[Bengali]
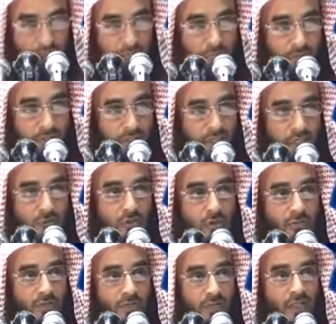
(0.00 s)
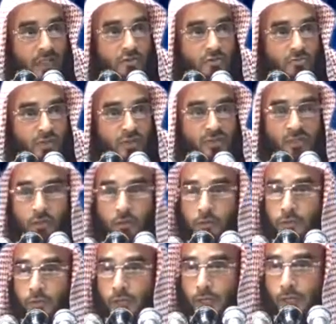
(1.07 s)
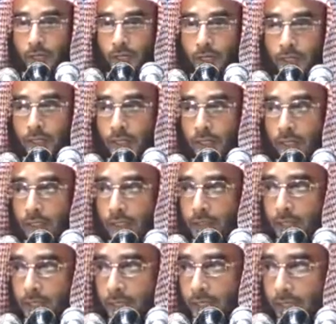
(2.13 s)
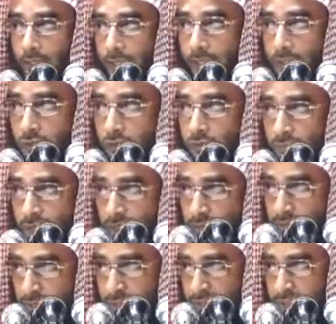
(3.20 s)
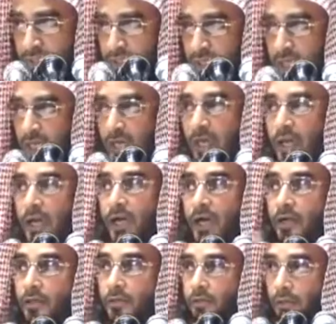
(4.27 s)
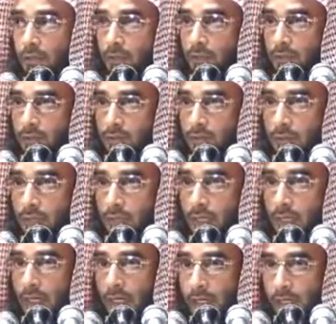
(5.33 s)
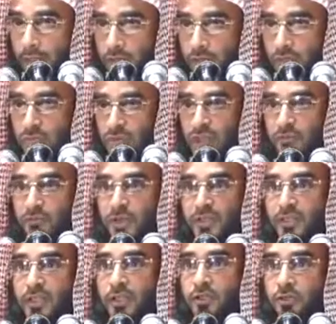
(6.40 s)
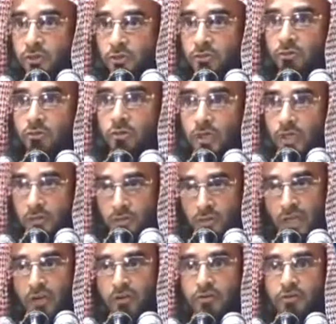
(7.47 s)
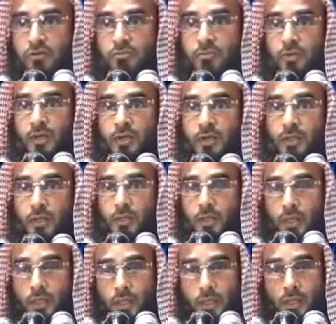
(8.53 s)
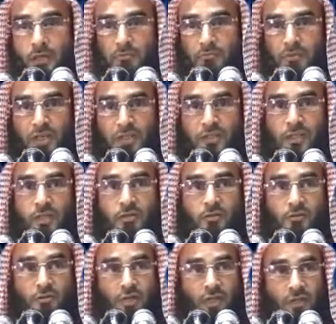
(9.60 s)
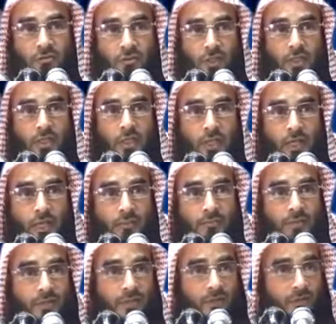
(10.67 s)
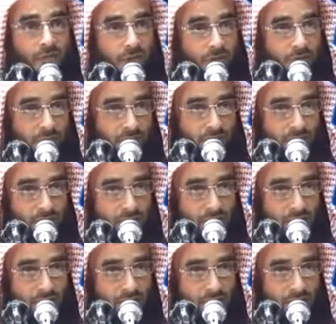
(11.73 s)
মা বাইনাহু অবাইন আল জুমাতিল তার এই জুমার মাঝে আর আরেক জুমার মাঝে যতগুলি গোনা হইতে পারে এর মাঝের গোনাগুলি কি আল্লাহ পাক কি করে দেবেন